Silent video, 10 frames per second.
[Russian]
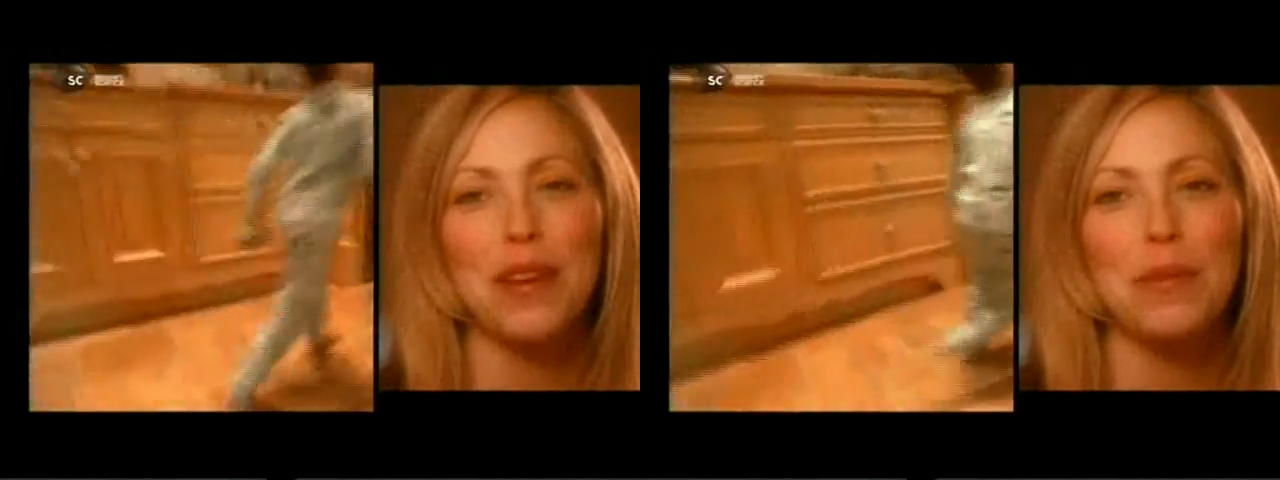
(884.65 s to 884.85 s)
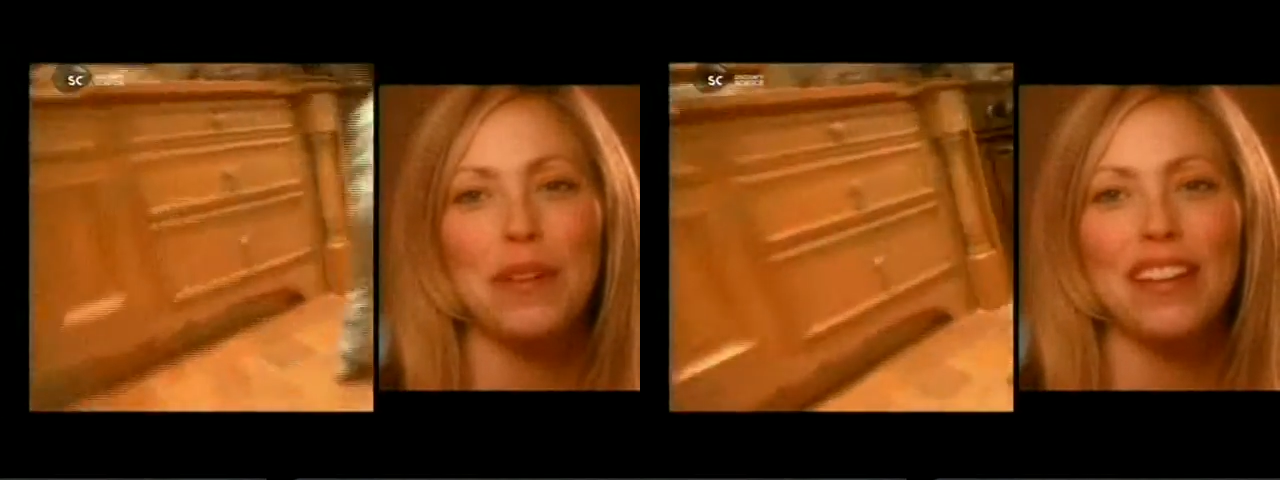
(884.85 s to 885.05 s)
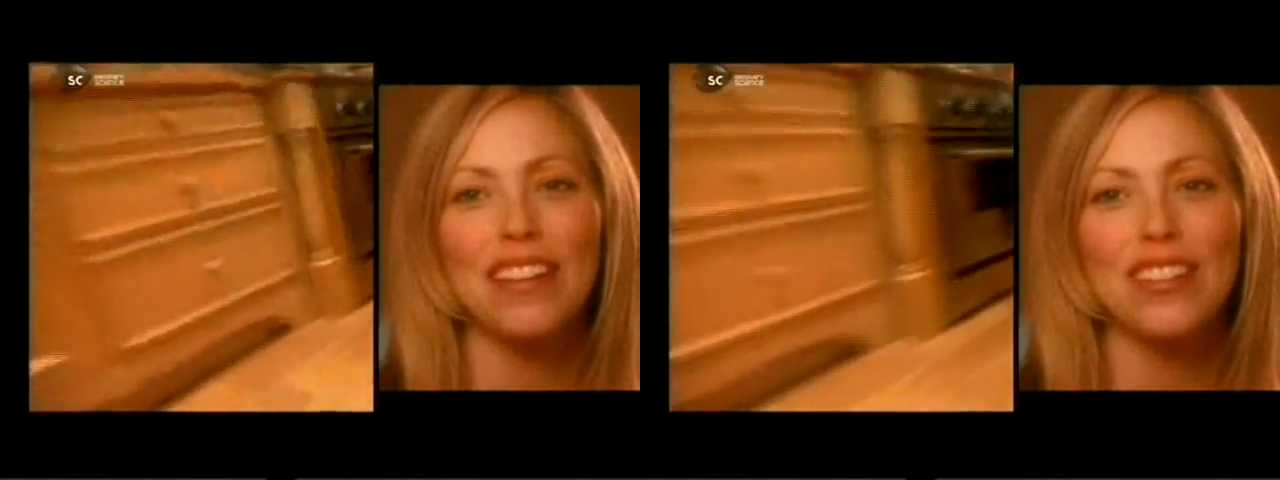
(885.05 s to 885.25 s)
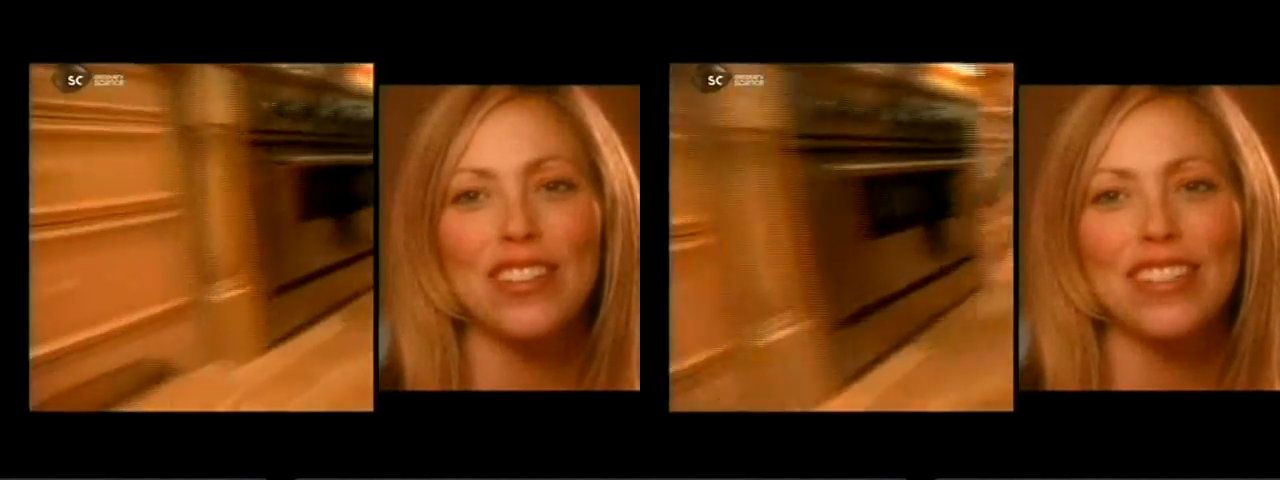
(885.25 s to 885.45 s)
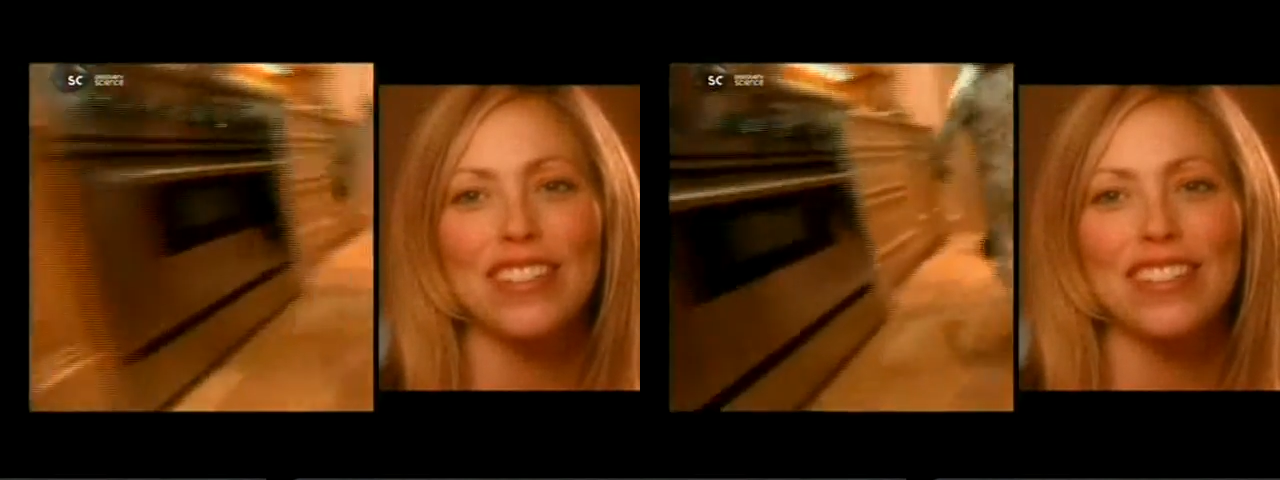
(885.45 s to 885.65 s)
Когда в
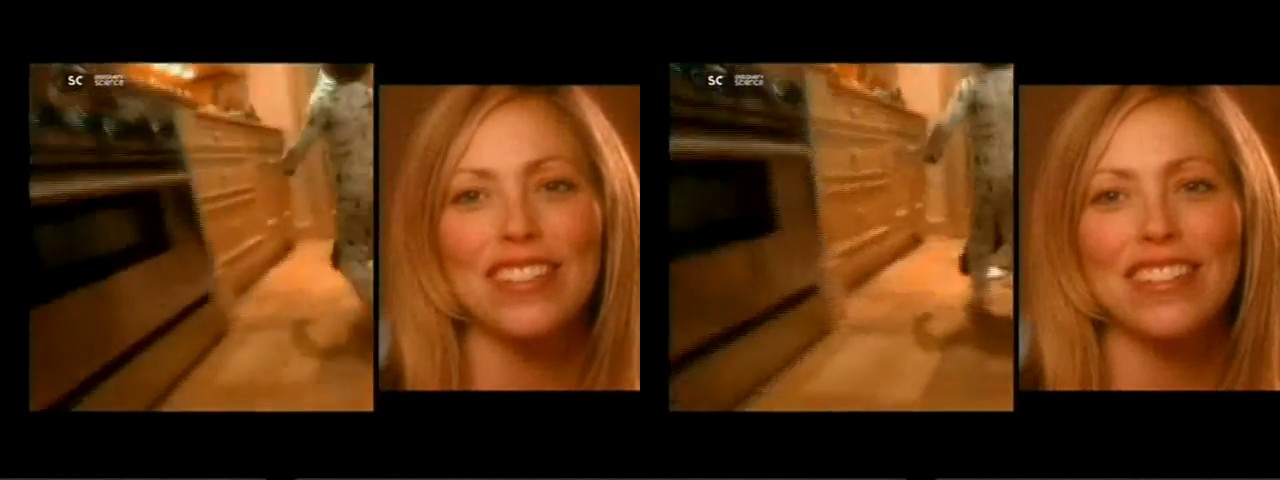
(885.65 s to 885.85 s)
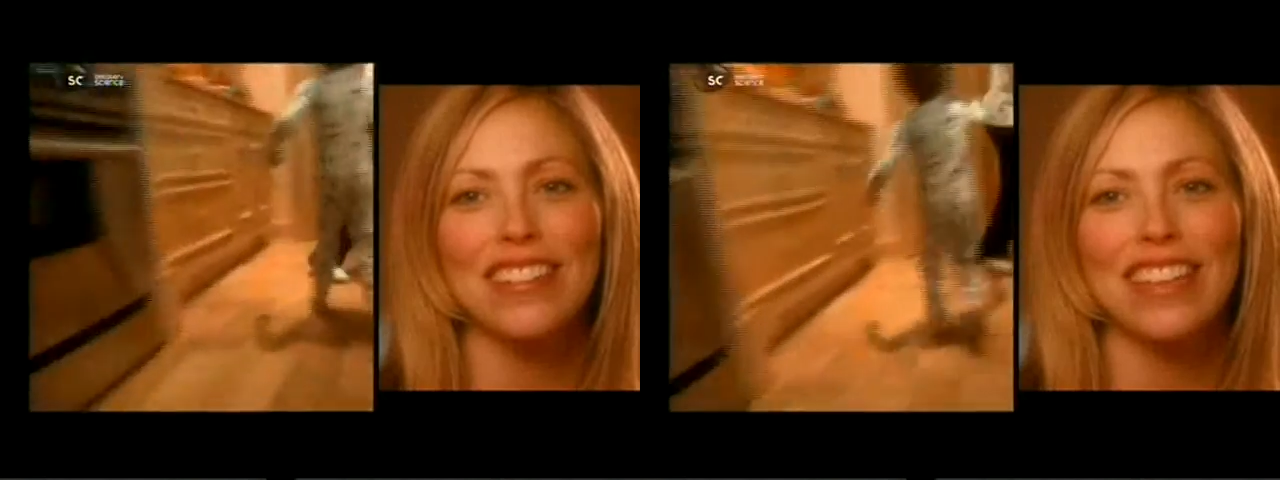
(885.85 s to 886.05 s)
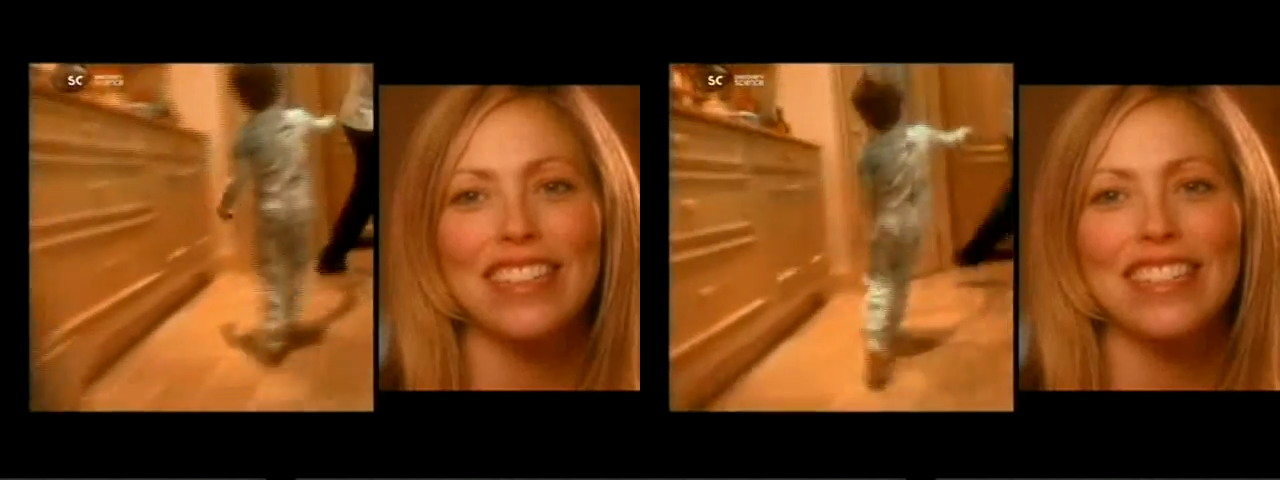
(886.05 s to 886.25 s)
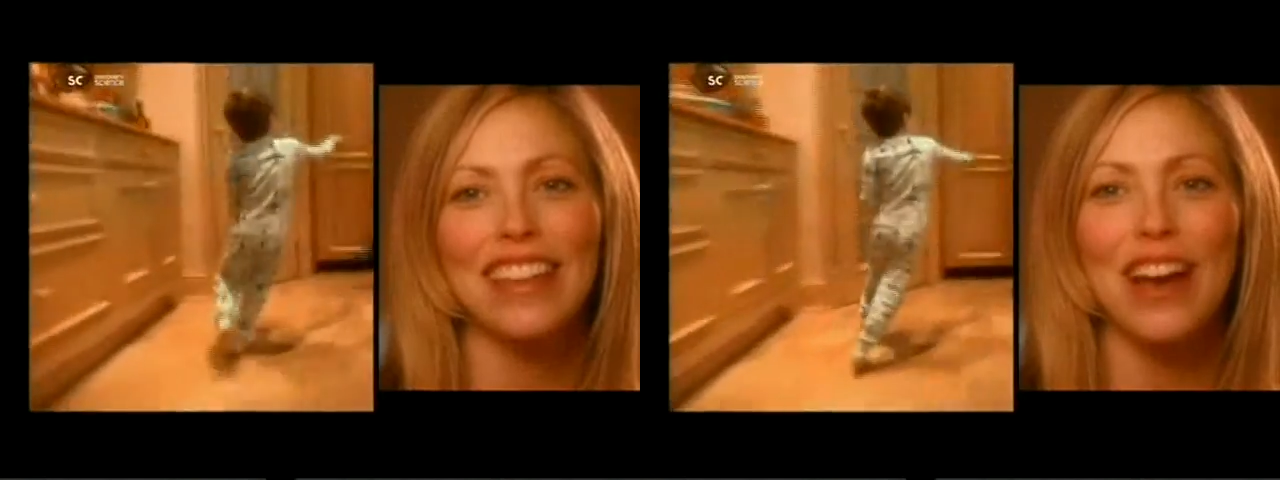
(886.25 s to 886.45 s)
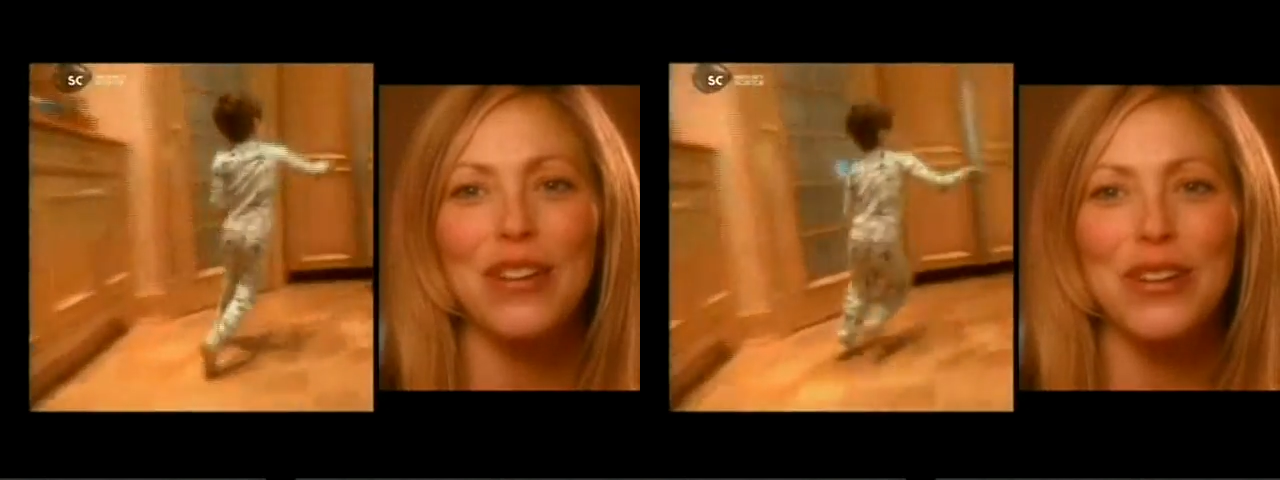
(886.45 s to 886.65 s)
семье появляется
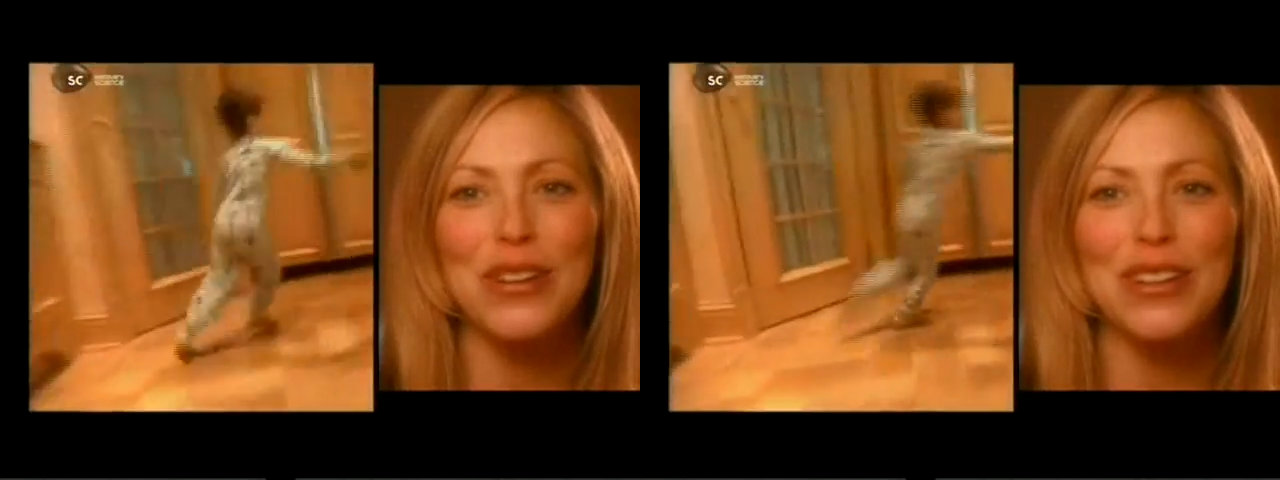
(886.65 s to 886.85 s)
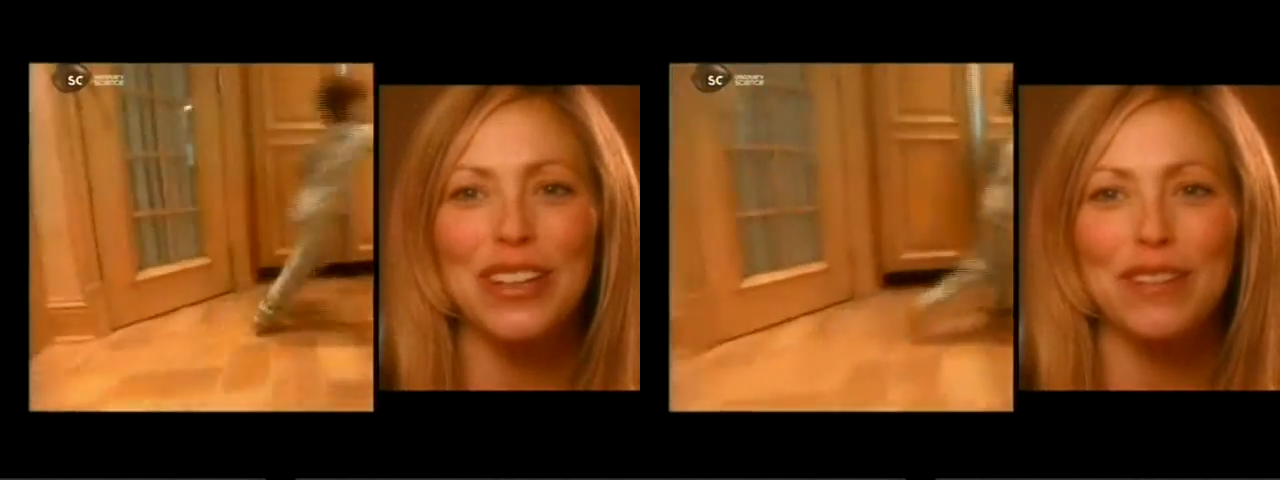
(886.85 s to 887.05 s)
новый член,